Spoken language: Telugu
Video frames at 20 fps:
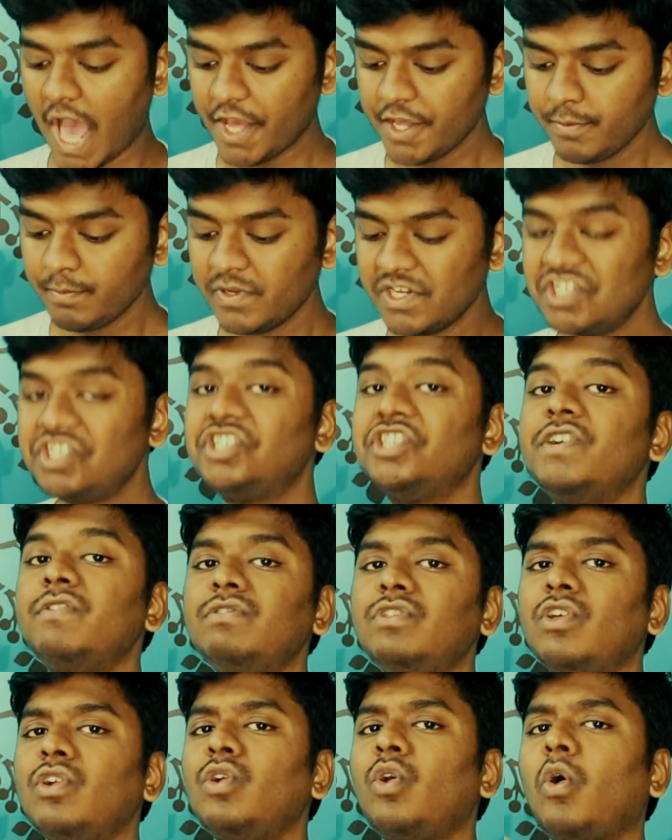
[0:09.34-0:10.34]
అవి మీ
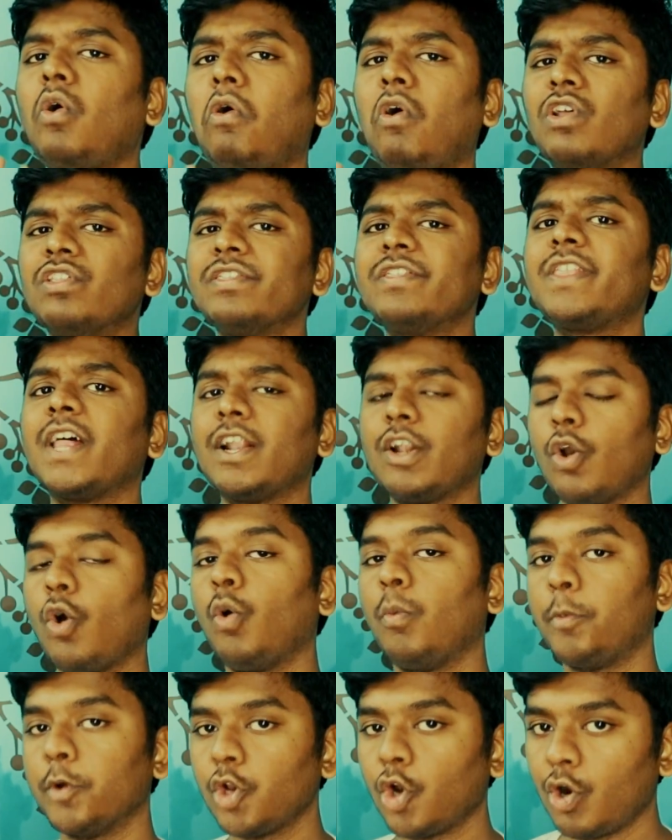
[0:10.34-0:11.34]
జీవితంలో కొంతన్నో
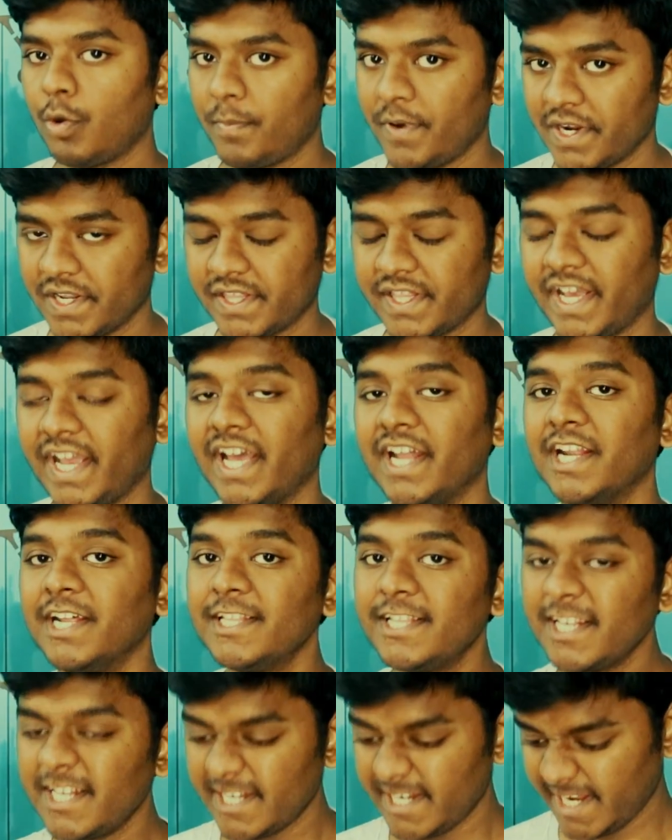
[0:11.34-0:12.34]
ఉపయోగపడతాయి
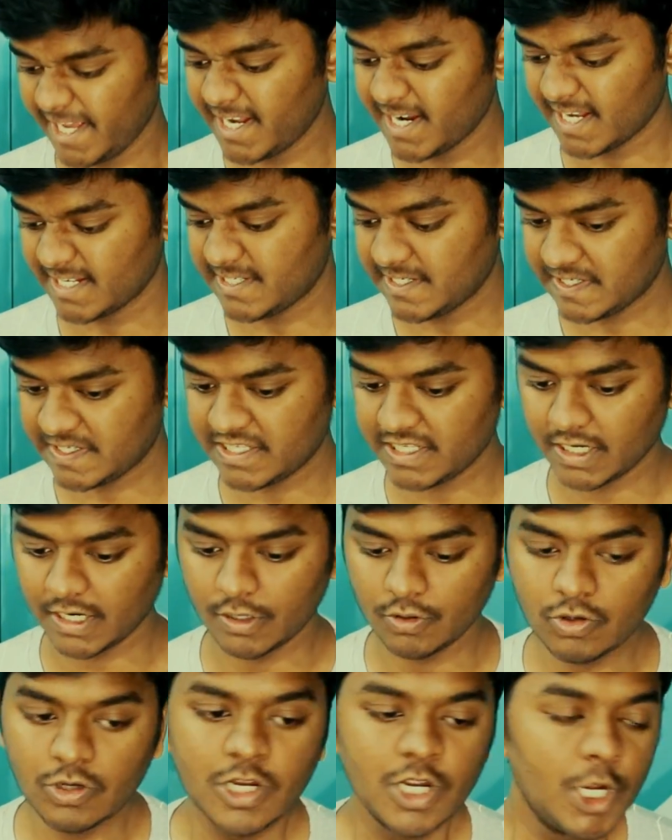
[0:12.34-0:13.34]
అనేది నేను
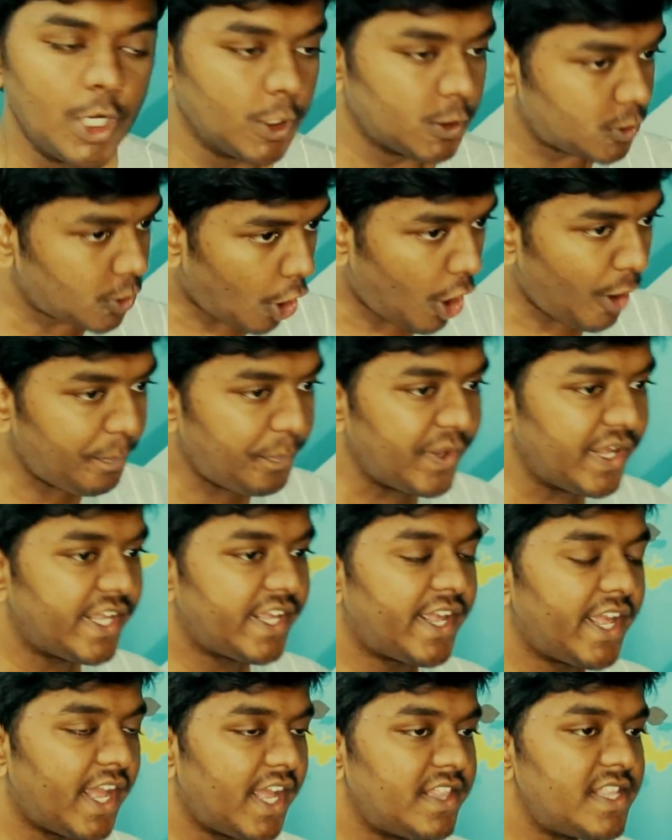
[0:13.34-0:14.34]
ఆశిస్తున్నాను
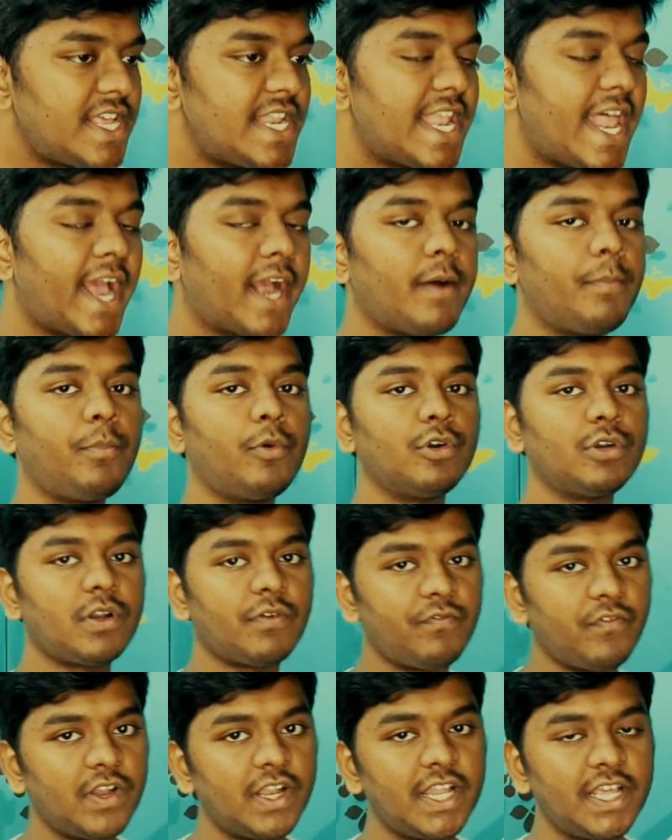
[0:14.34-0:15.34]
టాపిక్ ఏది
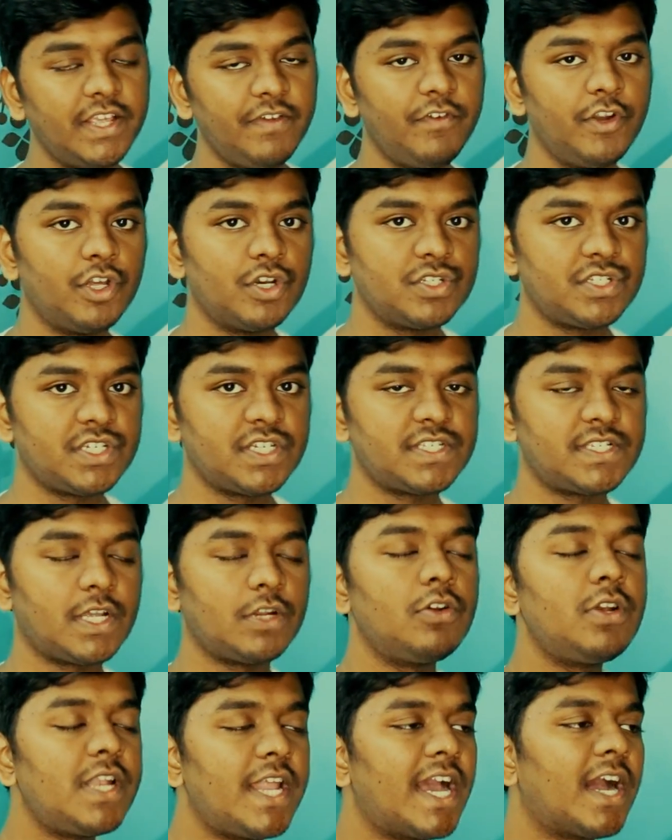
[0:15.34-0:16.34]
లేకపోవటం వల్ల ఈ వీడియో
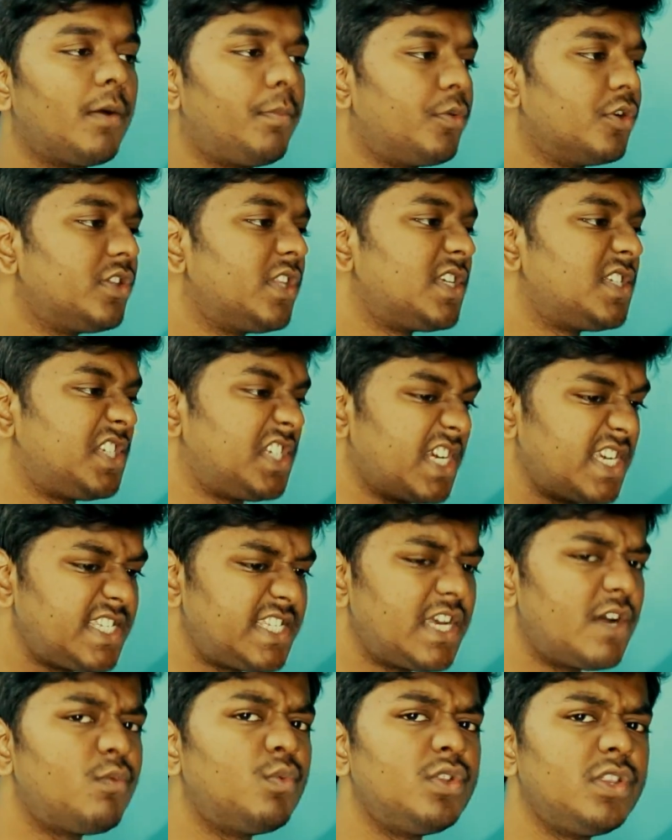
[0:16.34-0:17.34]
చేశాను లేకపోతే
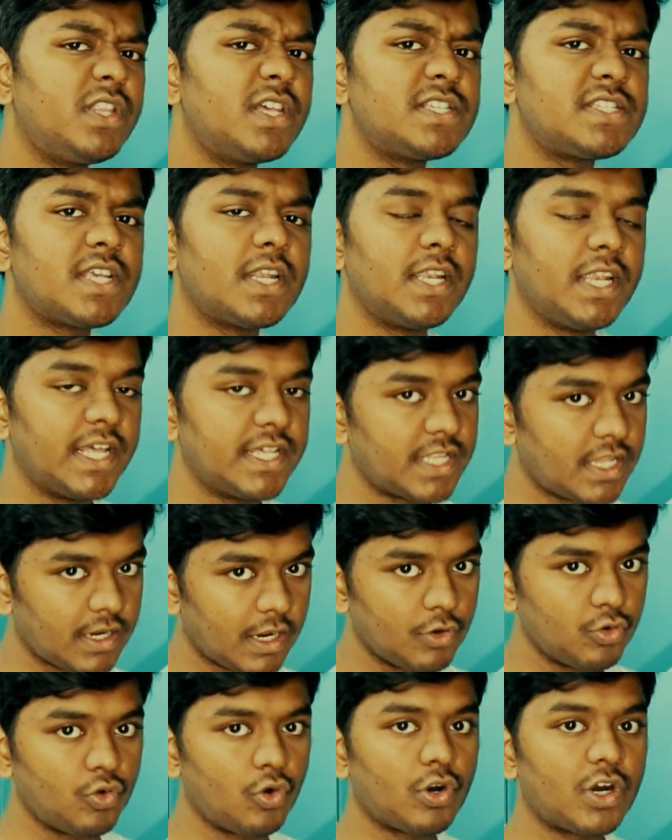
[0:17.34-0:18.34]
చేసే ఉద్దేశం
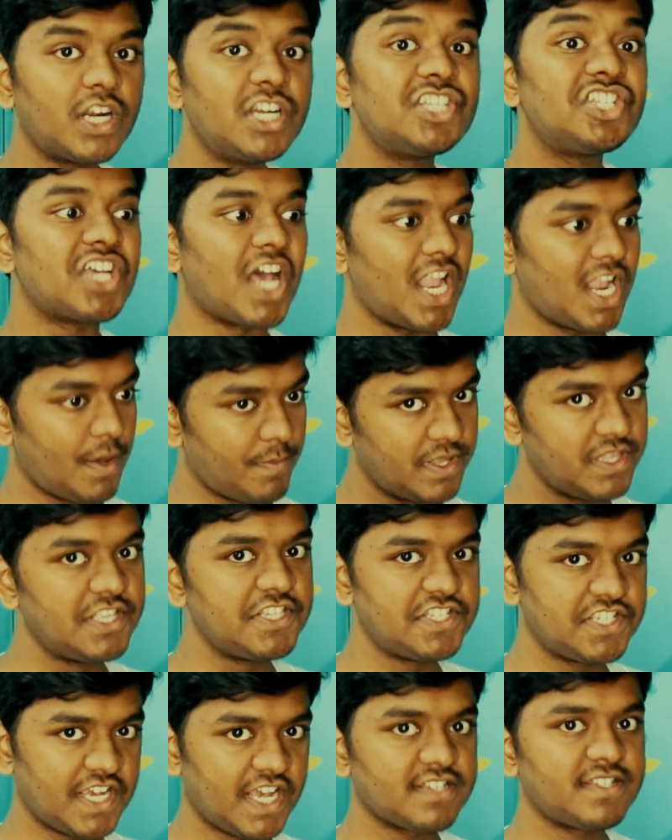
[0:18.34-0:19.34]
లేదని అనుకోకండి
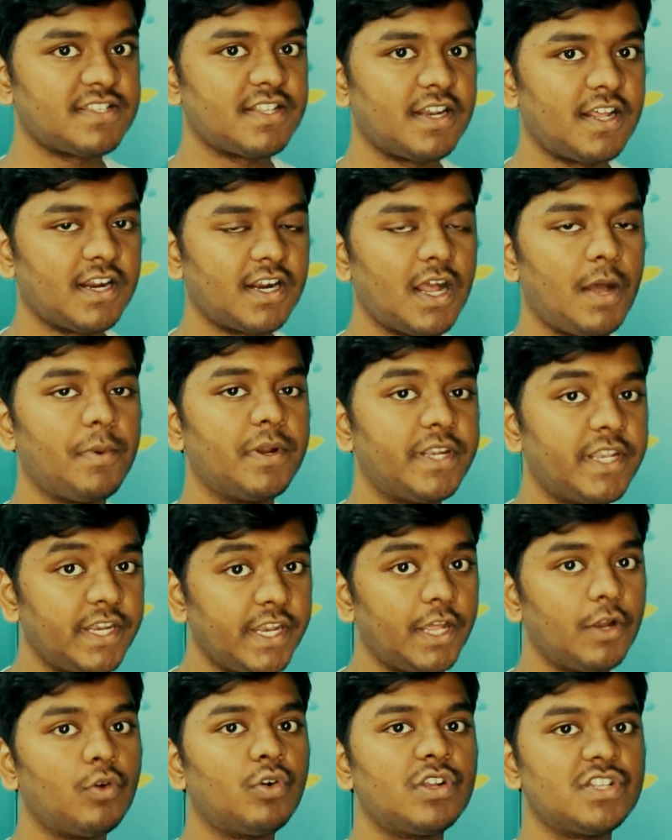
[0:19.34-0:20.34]
చాలామంది చేస్తున్నారు కాబట్టి
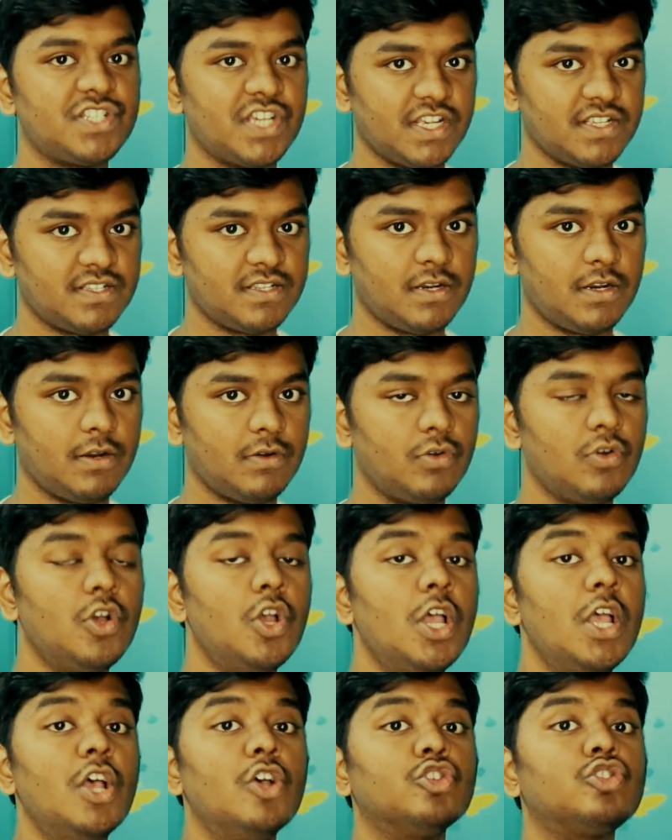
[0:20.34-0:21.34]
నేను కూడా చేస్తున్నాను
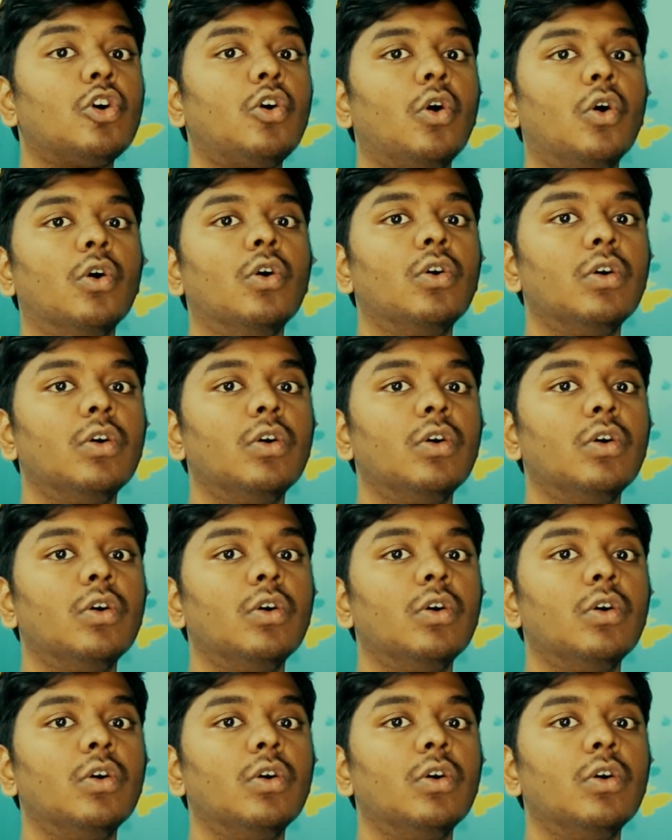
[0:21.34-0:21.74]
సో